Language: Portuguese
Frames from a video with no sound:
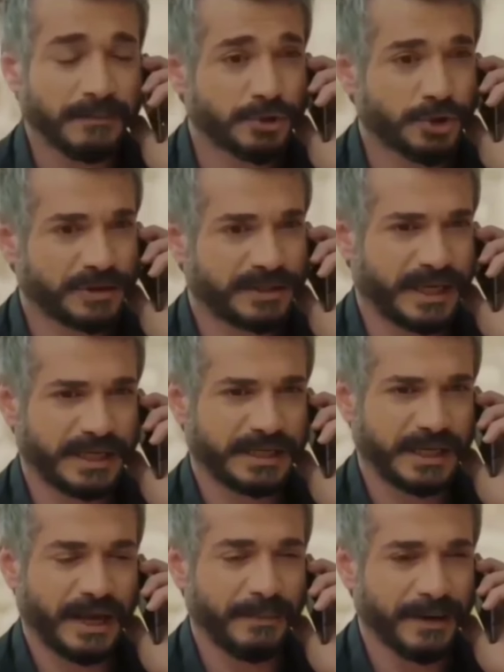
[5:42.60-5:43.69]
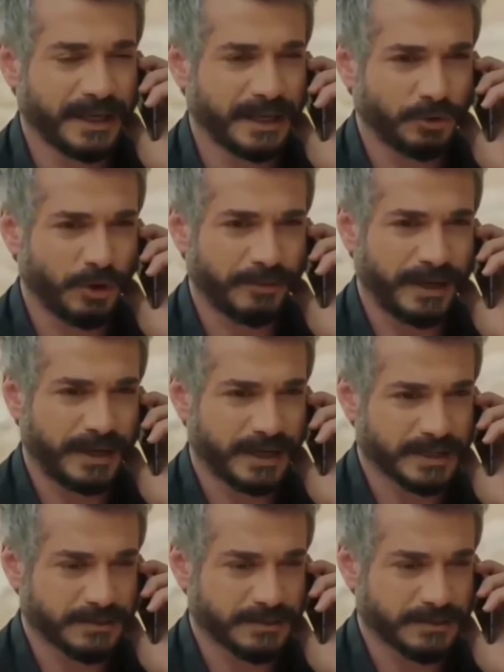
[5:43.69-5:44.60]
perigoso. Você tem que voltar agora.